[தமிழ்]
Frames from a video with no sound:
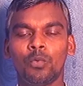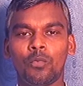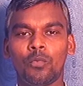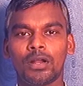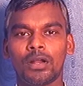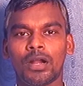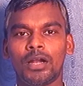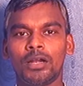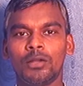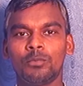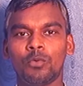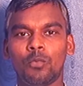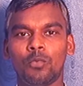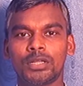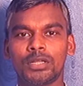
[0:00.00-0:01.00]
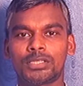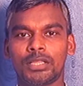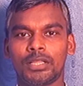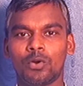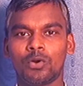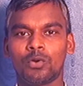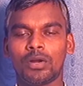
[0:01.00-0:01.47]
ஒவ்வொரு நாளும் ஒவ்வொரு
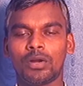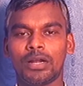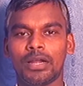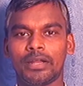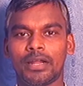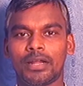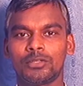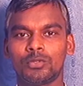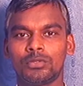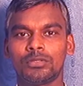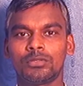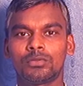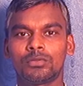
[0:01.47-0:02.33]
சிந்தனையோடு உங்களை நான்